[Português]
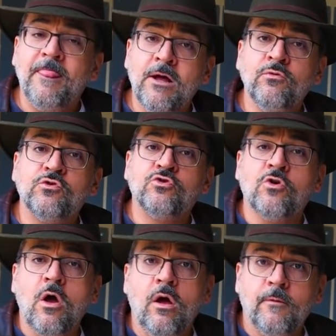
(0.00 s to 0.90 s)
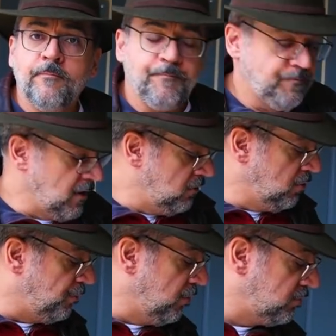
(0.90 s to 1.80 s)
Não só
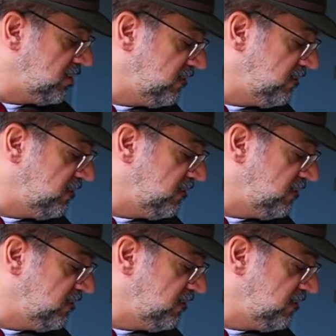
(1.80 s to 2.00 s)
do ponto